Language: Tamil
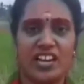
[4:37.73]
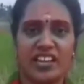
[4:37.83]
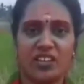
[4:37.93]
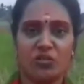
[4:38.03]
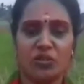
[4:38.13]

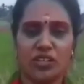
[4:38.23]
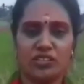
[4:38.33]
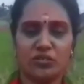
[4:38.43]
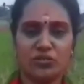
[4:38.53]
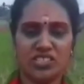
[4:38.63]
நான்வெஜ்
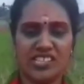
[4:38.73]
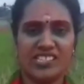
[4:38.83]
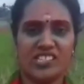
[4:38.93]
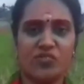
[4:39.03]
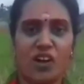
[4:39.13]
கொடுத்தோம்
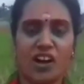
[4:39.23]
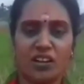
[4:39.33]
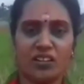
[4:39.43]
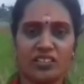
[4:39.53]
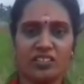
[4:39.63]
அது கூட
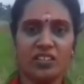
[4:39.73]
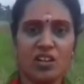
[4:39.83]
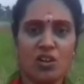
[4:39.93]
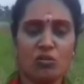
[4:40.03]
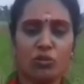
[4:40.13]
மேபி அதுக்கு
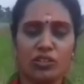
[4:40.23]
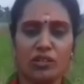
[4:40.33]
வந்து